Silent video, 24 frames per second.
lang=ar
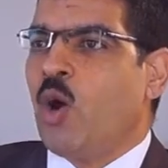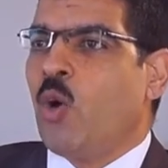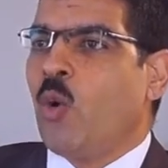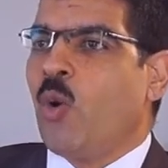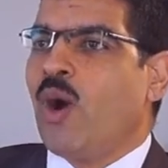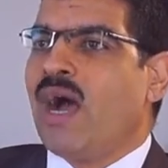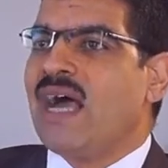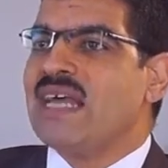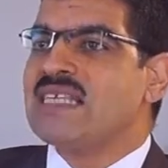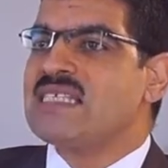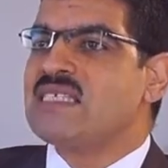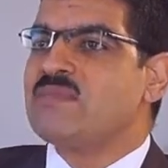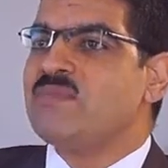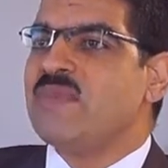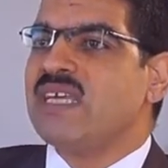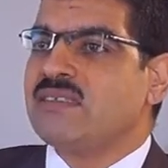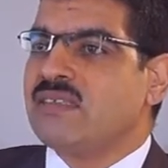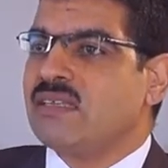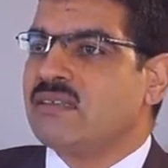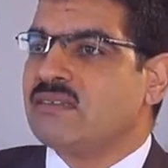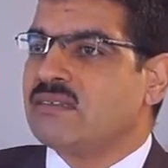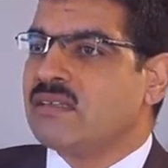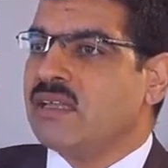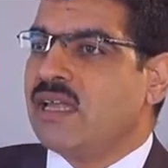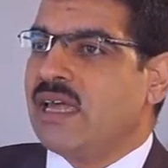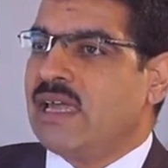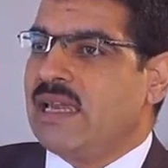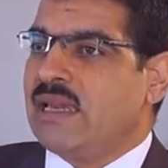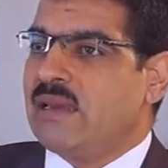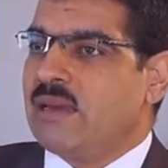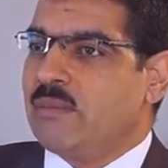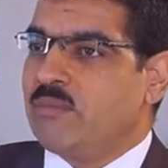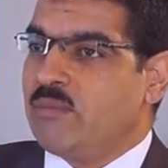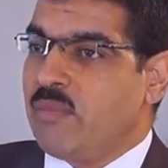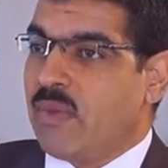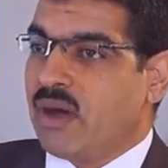وازمه
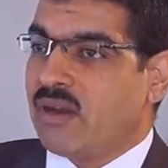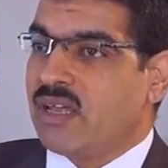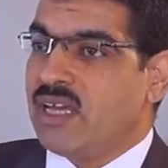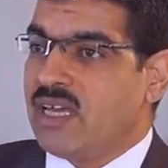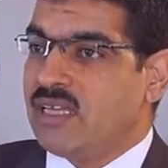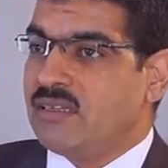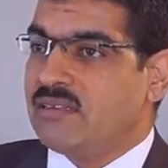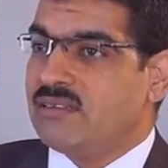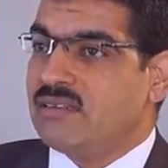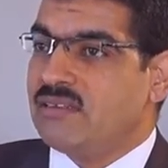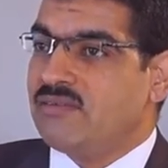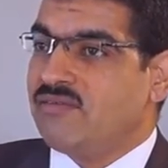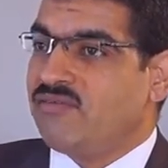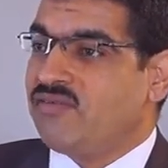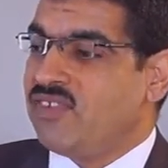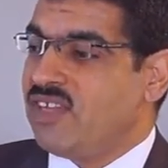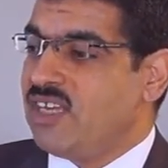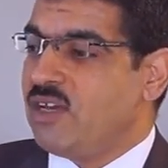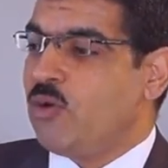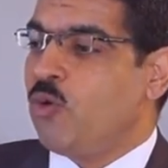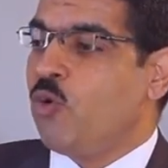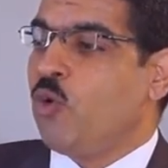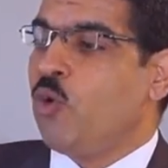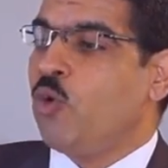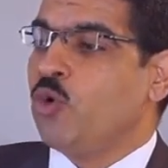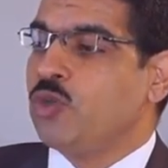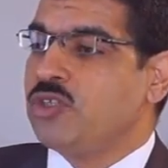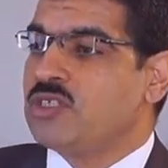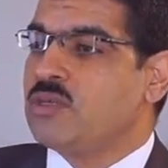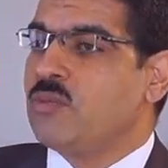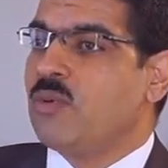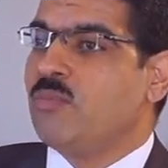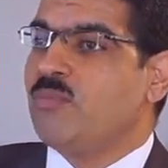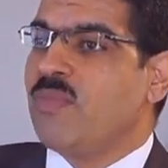المريض في وجود